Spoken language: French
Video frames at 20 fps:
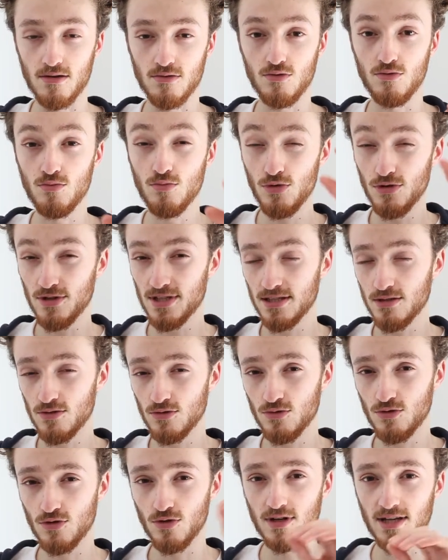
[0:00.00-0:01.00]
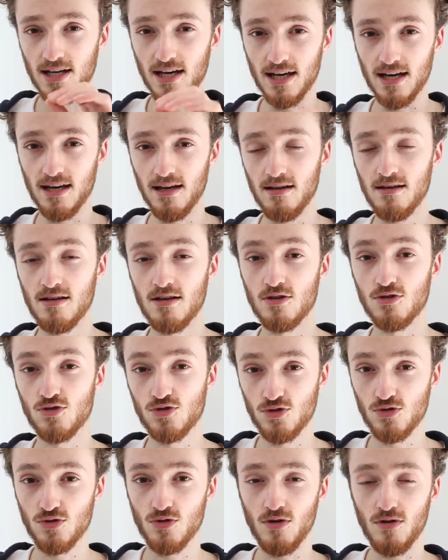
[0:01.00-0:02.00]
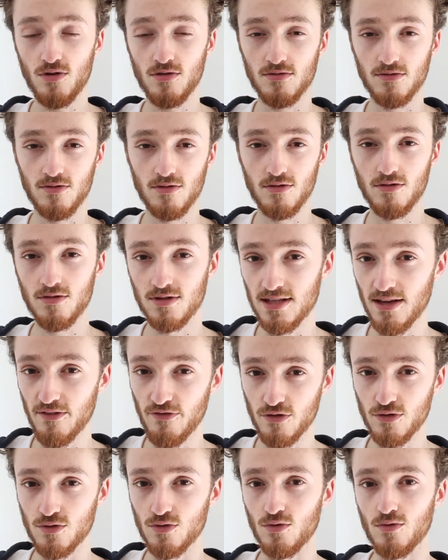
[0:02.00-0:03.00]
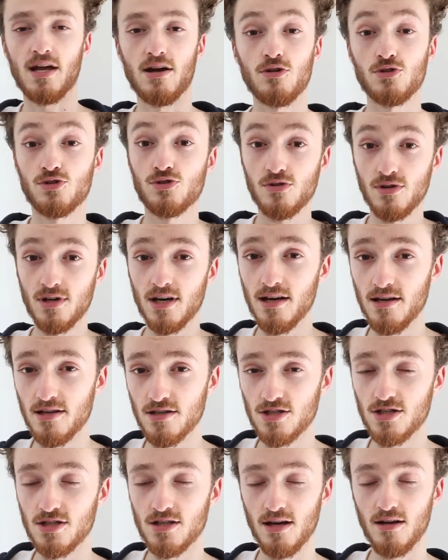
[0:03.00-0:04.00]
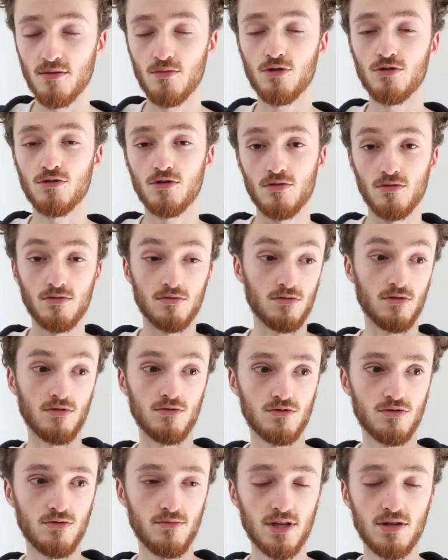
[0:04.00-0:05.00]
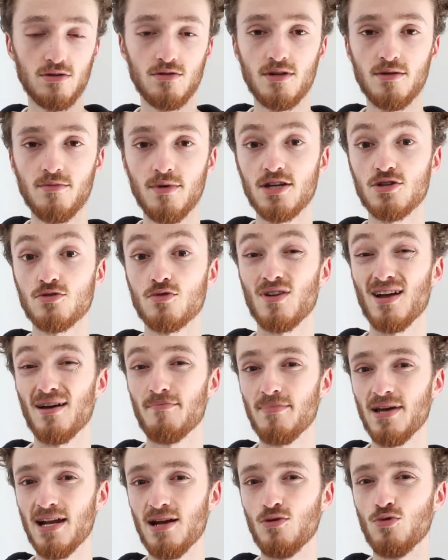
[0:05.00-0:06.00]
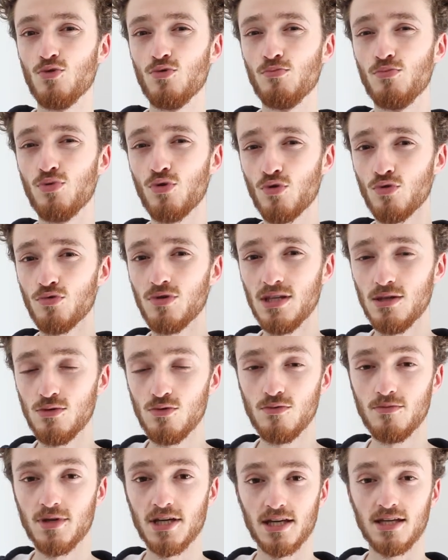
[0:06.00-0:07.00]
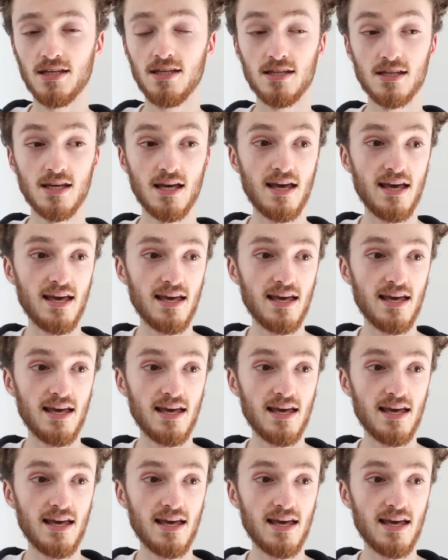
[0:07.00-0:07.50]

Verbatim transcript: une multitude de grains sur euh, ta photo. Alors ce grain, généralement dans, le domaine de l'image, on l'appelle le bruit numérique.